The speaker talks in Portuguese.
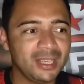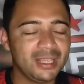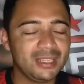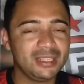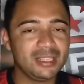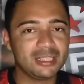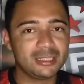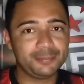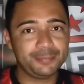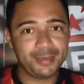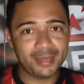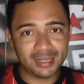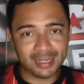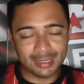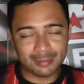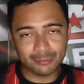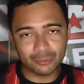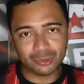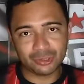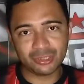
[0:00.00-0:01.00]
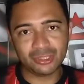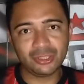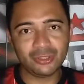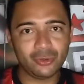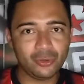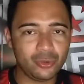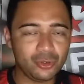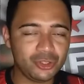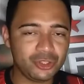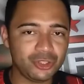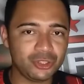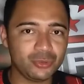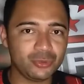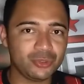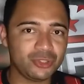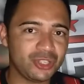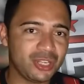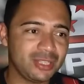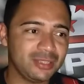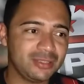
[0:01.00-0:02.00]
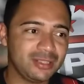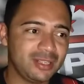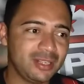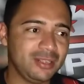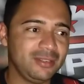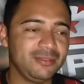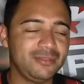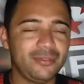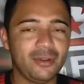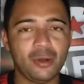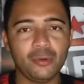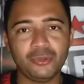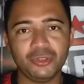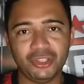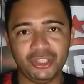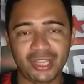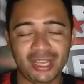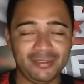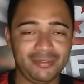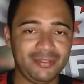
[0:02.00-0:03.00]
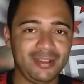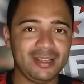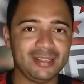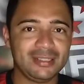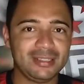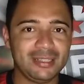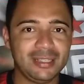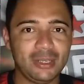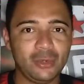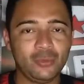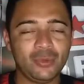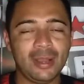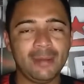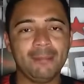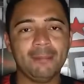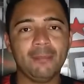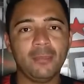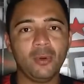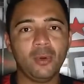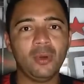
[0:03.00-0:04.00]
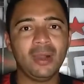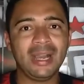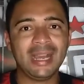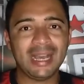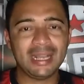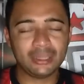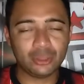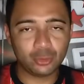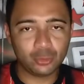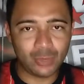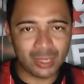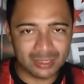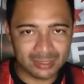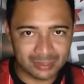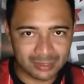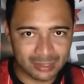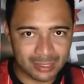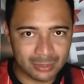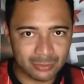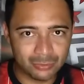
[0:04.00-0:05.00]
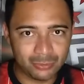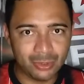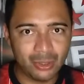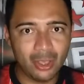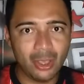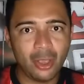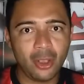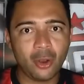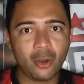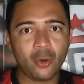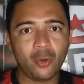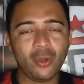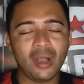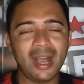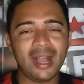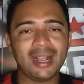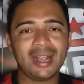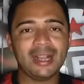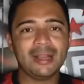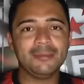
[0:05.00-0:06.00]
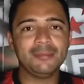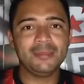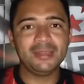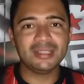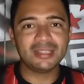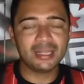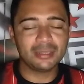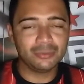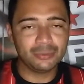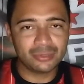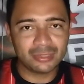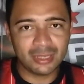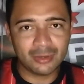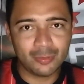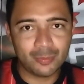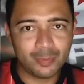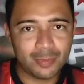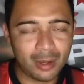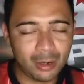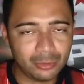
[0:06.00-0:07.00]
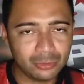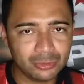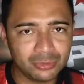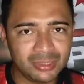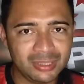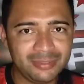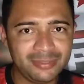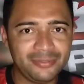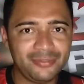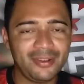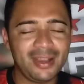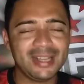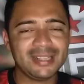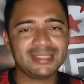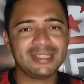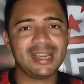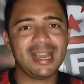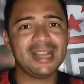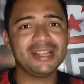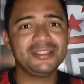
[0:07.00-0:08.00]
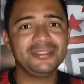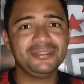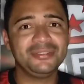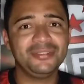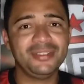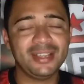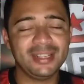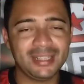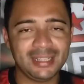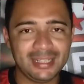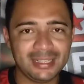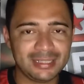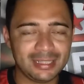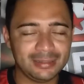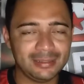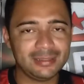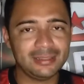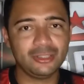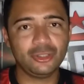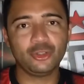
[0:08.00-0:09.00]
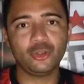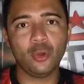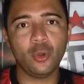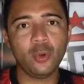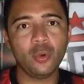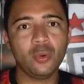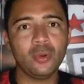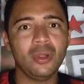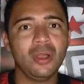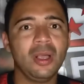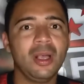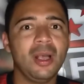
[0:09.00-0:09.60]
e esperamos que hoje o Jandrei volte a fazer uma boa atuação com a camisa do São Paulo e faça a diferença nesse jogo,